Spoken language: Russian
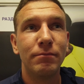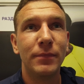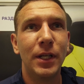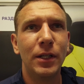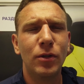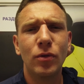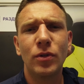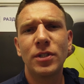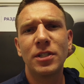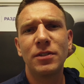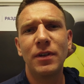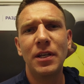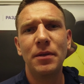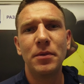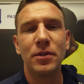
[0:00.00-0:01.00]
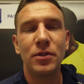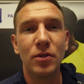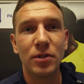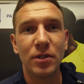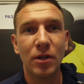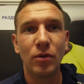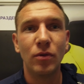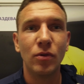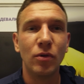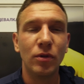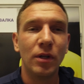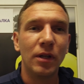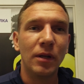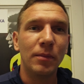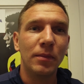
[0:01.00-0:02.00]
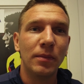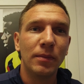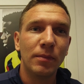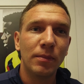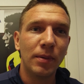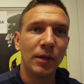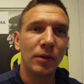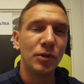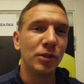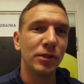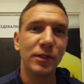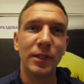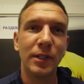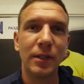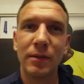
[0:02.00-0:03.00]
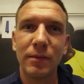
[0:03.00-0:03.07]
Да я только со своими с 92 -го года там пару человек.